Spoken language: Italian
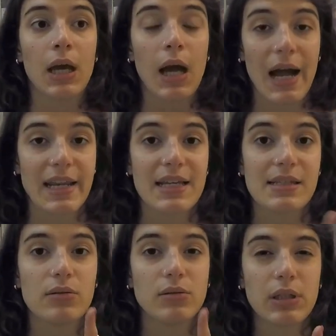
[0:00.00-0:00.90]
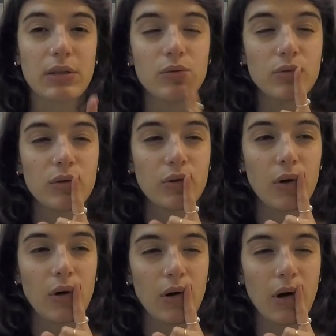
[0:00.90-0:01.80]
Adesso
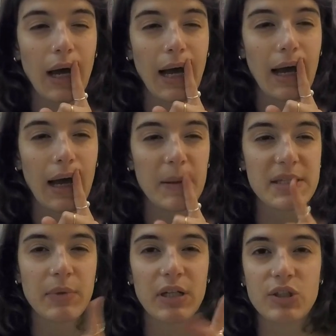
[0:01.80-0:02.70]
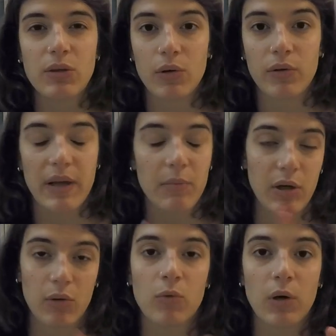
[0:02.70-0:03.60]
oltretutto a, mi sembra il 5
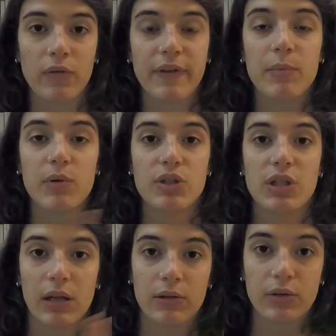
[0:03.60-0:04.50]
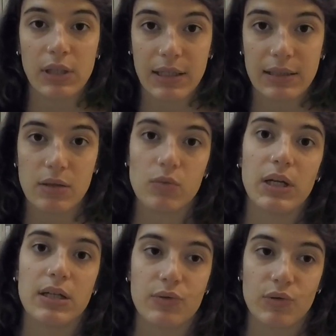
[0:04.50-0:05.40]
novembre, comunque a novembre usciranno gli altri
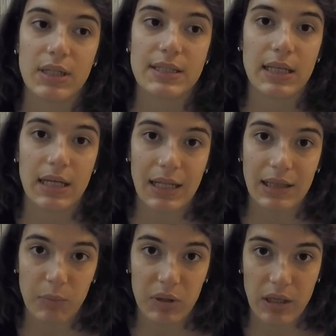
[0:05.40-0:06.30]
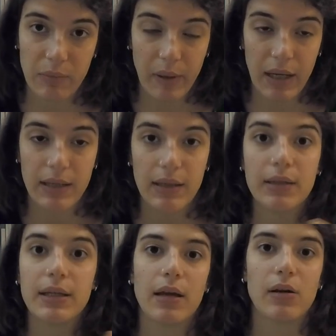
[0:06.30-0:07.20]
due che sono la Sirenetta e Peter
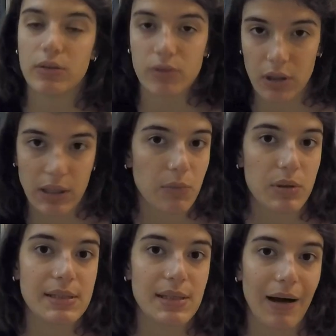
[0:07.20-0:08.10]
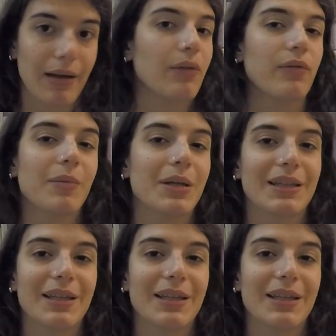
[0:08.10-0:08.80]
Pan che io andrò ad acquistare ovviamente